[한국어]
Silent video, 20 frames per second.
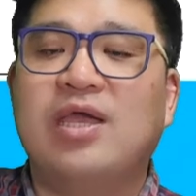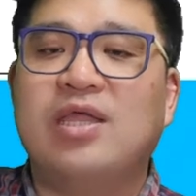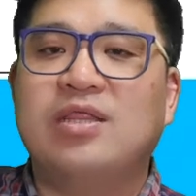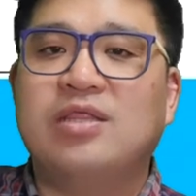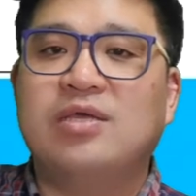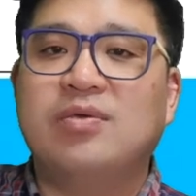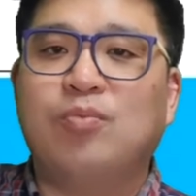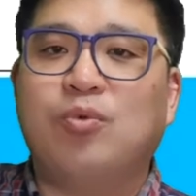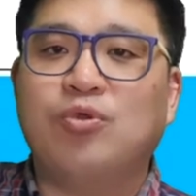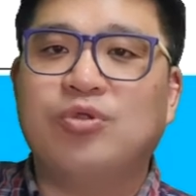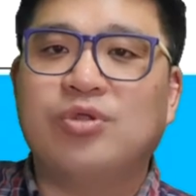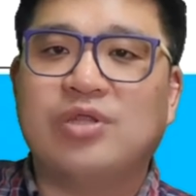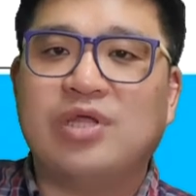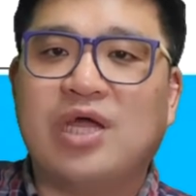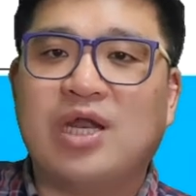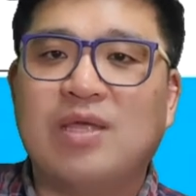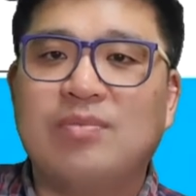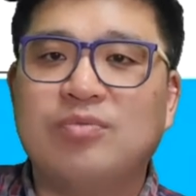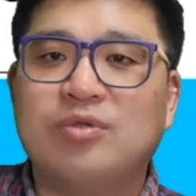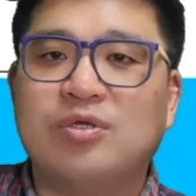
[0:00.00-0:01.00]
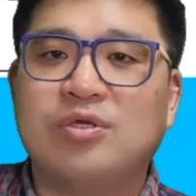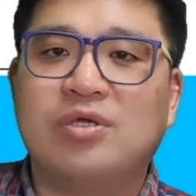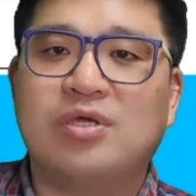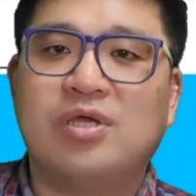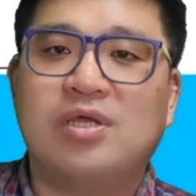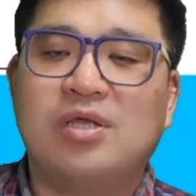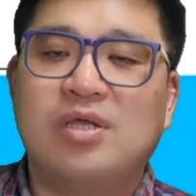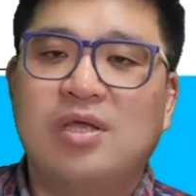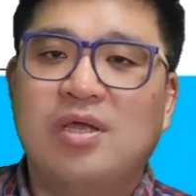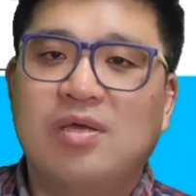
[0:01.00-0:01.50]
있는 모든
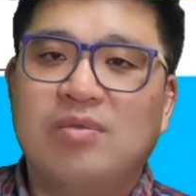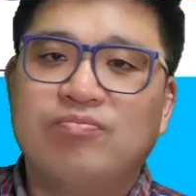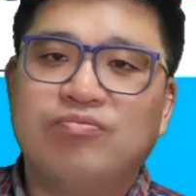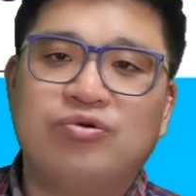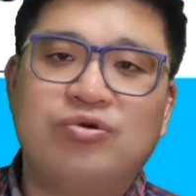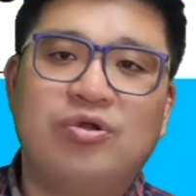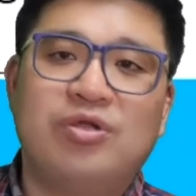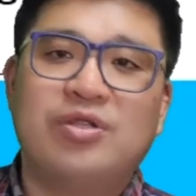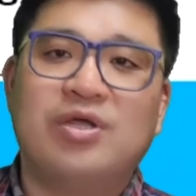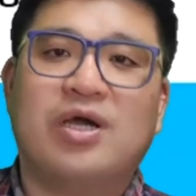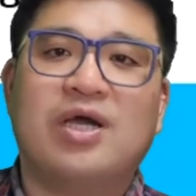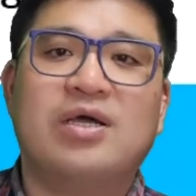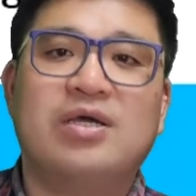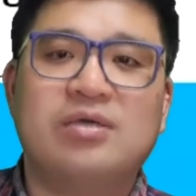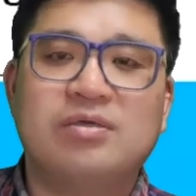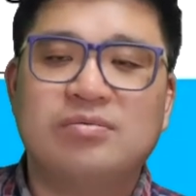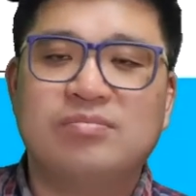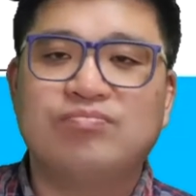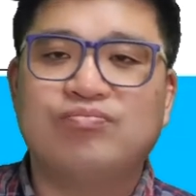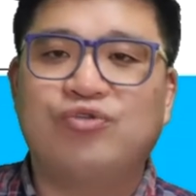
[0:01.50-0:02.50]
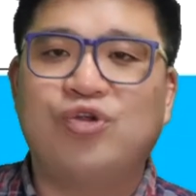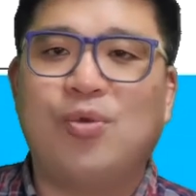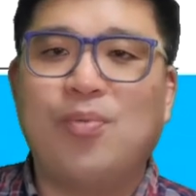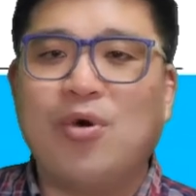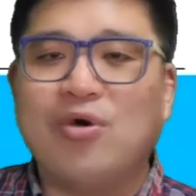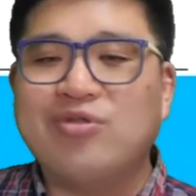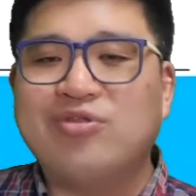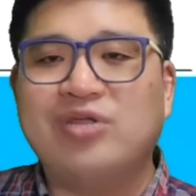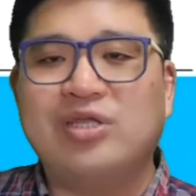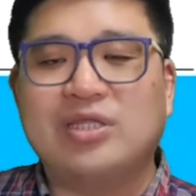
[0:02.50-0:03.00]
사람들을 불러다가
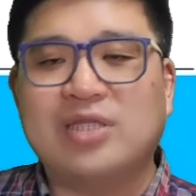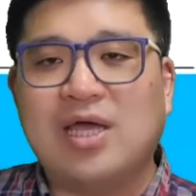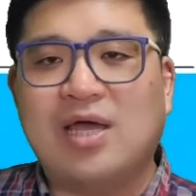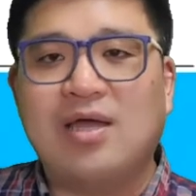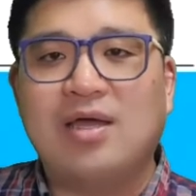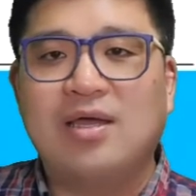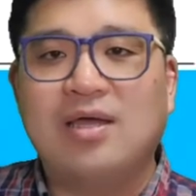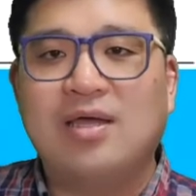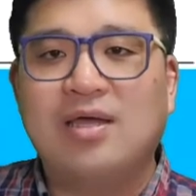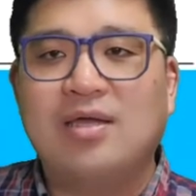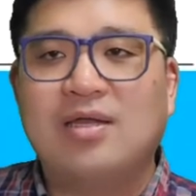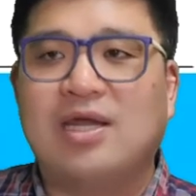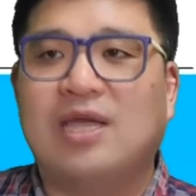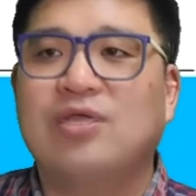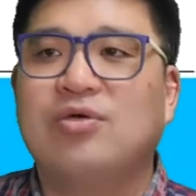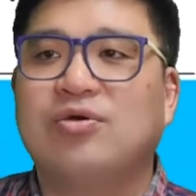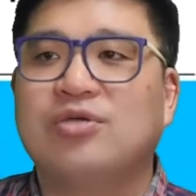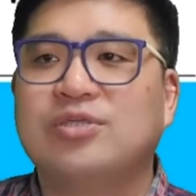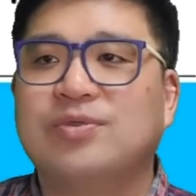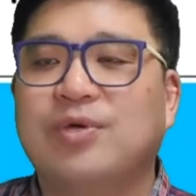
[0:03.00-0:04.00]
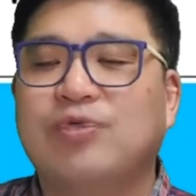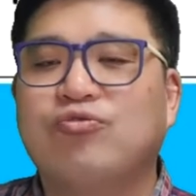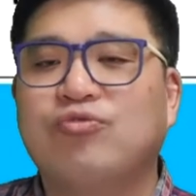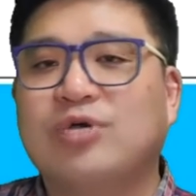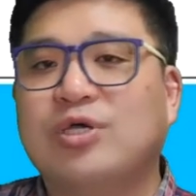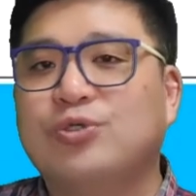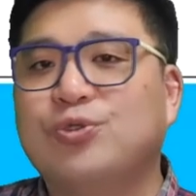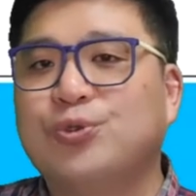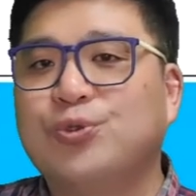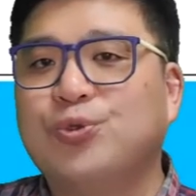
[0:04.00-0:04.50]
부려먹을 수 있다. 라는 것이
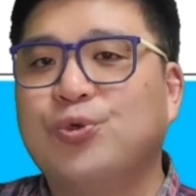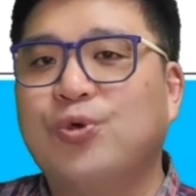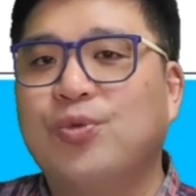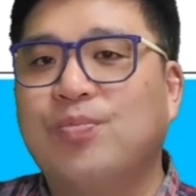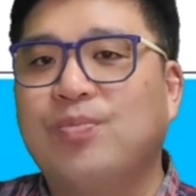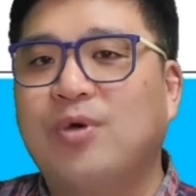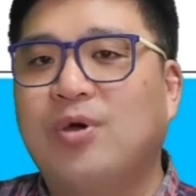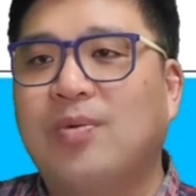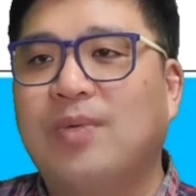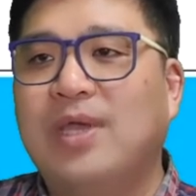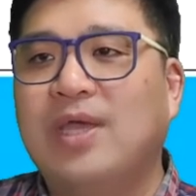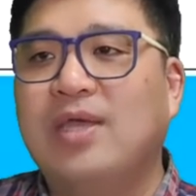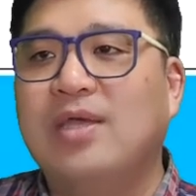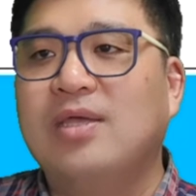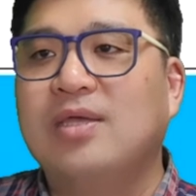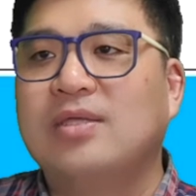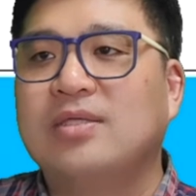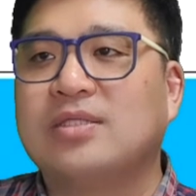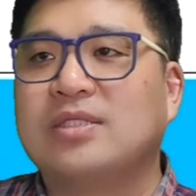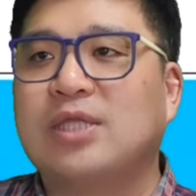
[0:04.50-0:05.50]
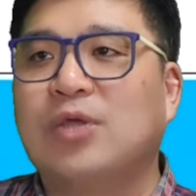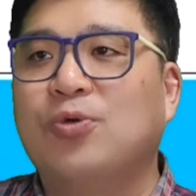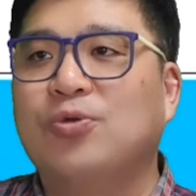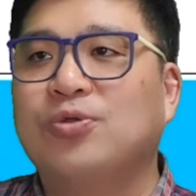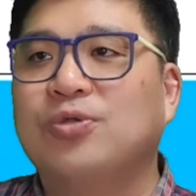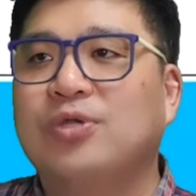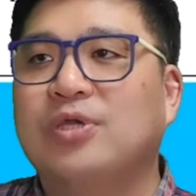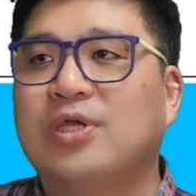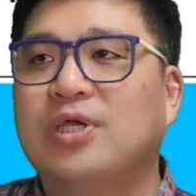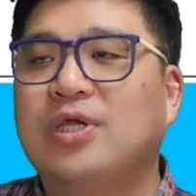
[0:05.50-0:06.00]
국가 총동원법의
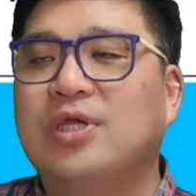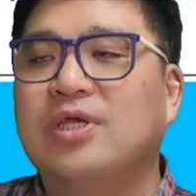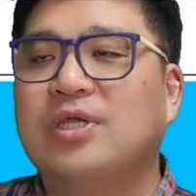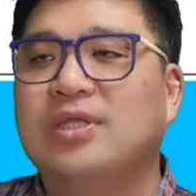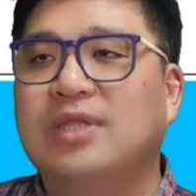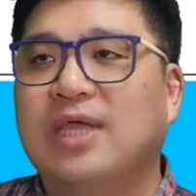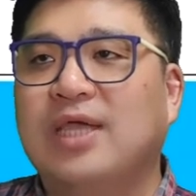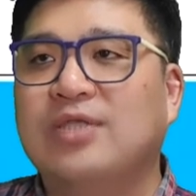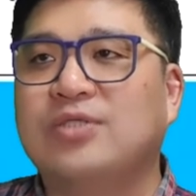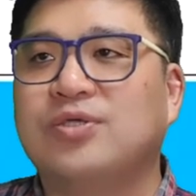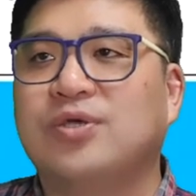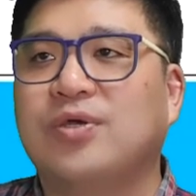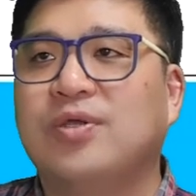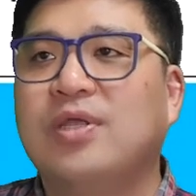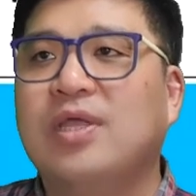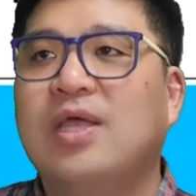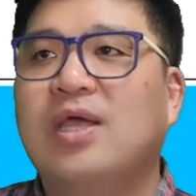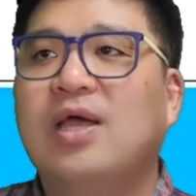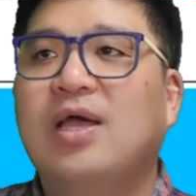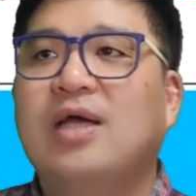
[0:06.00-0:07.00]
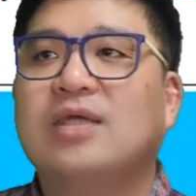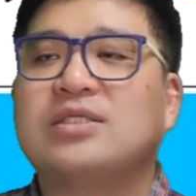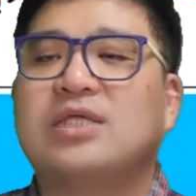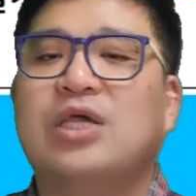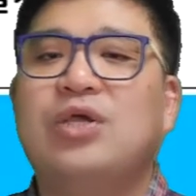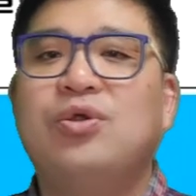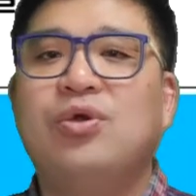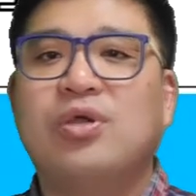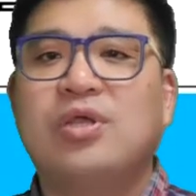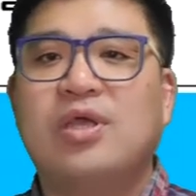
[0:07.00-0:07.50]
내용들이 되겠죠. 자,
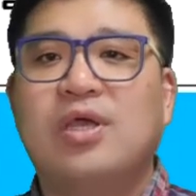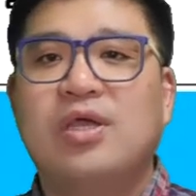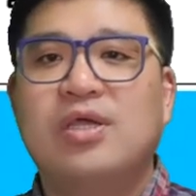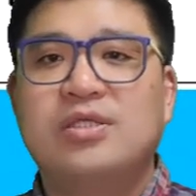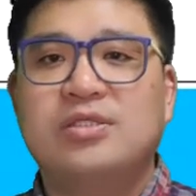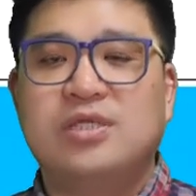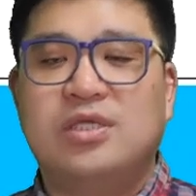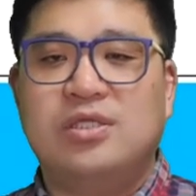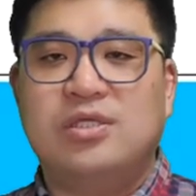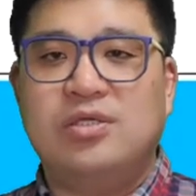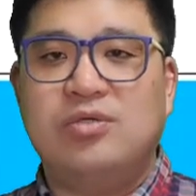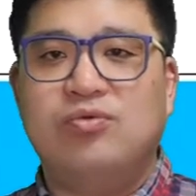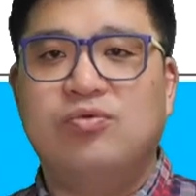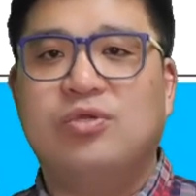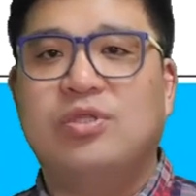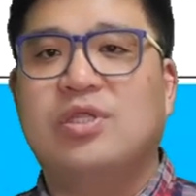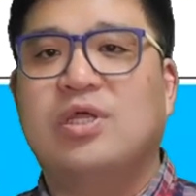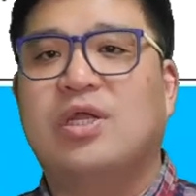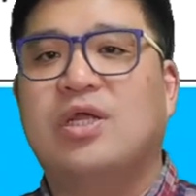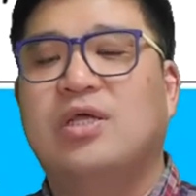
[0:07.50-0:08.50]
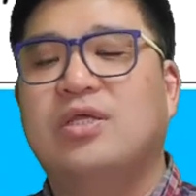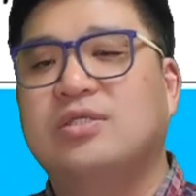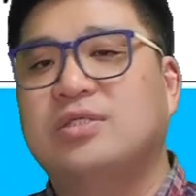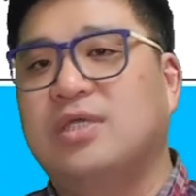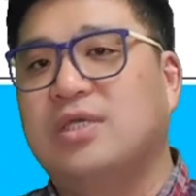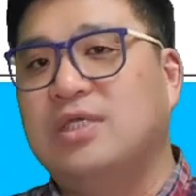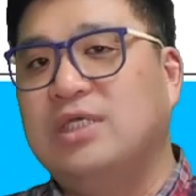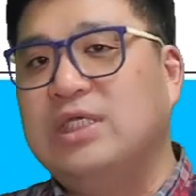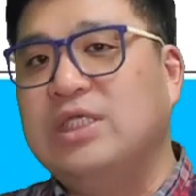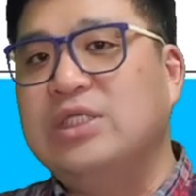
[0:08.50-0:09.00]
이렇게 HN은 우리나라
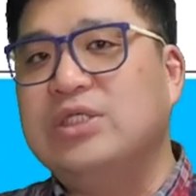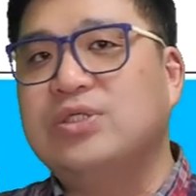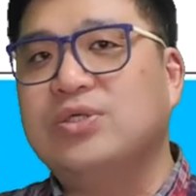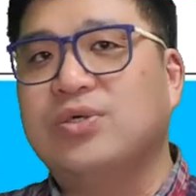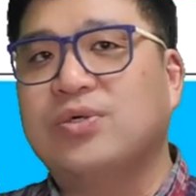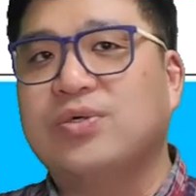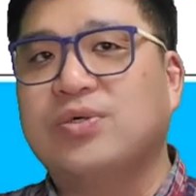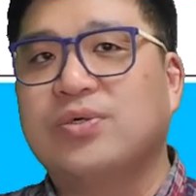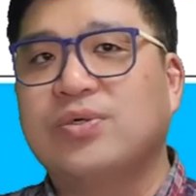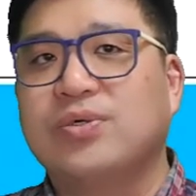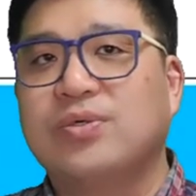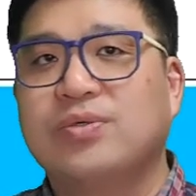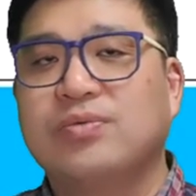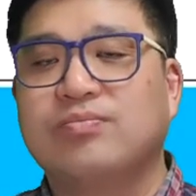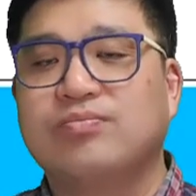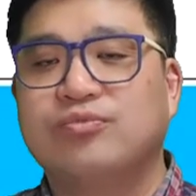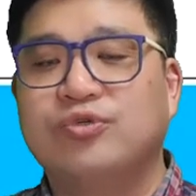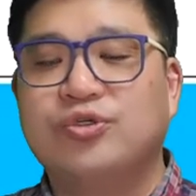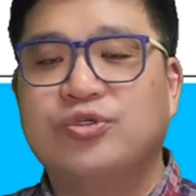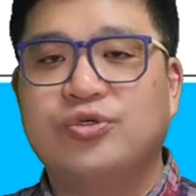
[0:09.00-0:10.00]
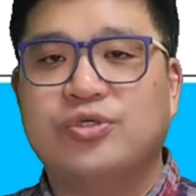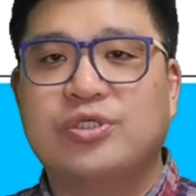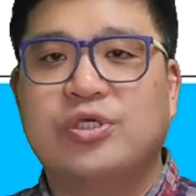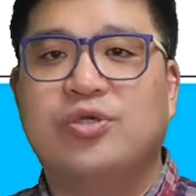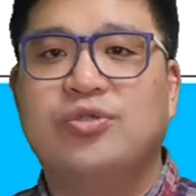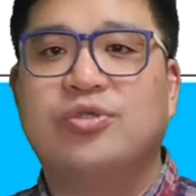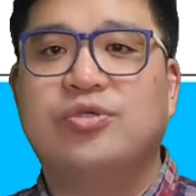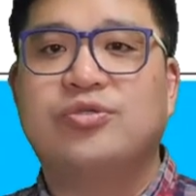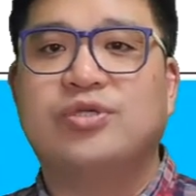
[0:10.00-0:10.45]
이제 인적 물적 자원들